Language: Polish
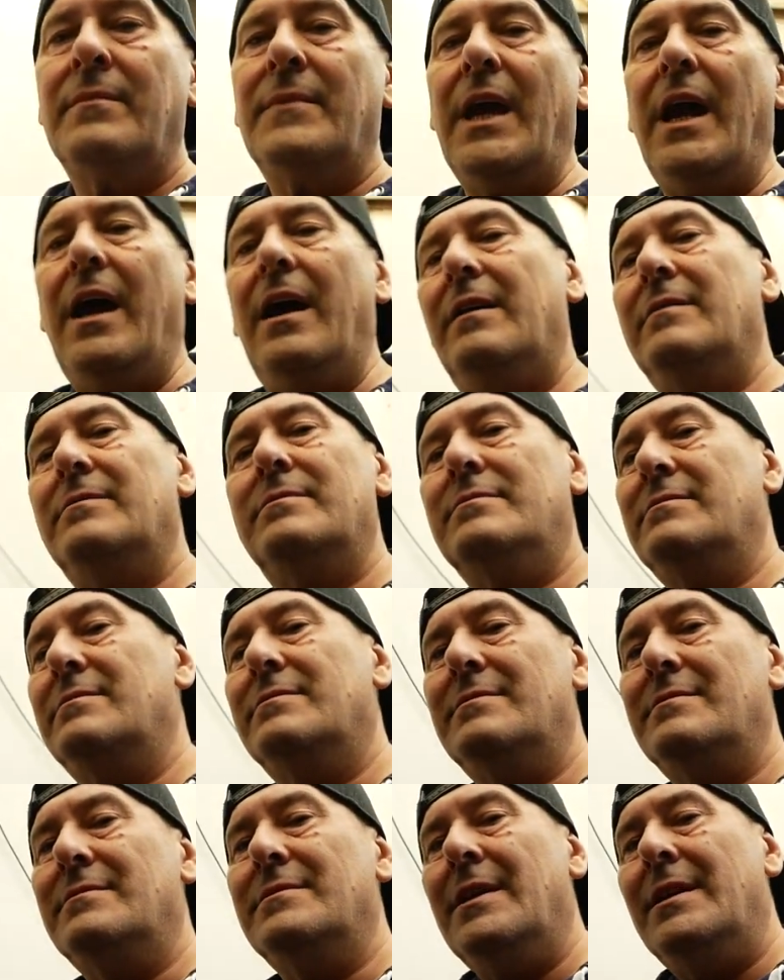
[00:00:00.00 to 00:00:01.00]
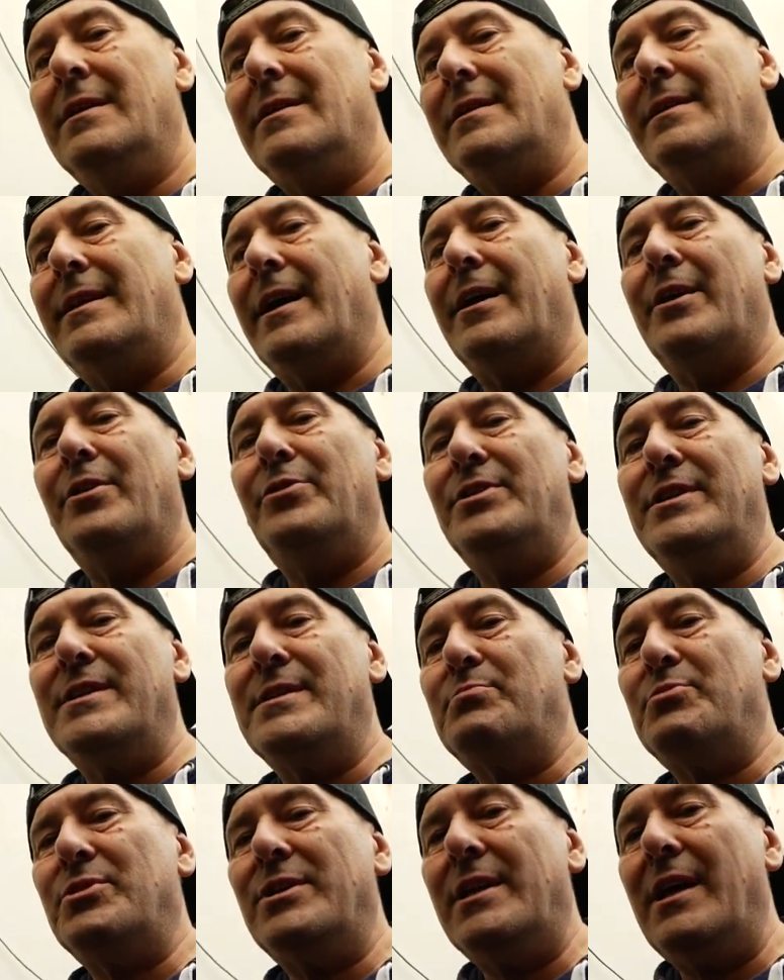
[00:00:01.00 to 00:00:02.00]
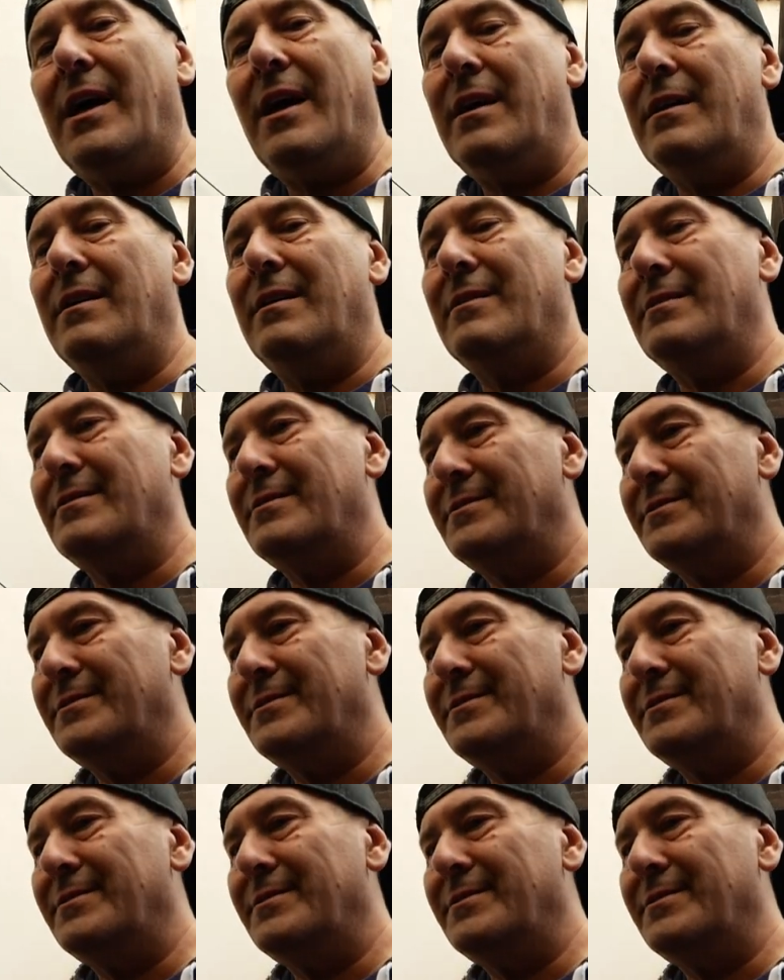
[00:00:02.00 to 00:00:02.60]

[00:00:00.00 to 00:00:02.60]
Nie. Tego nie sprzedaję.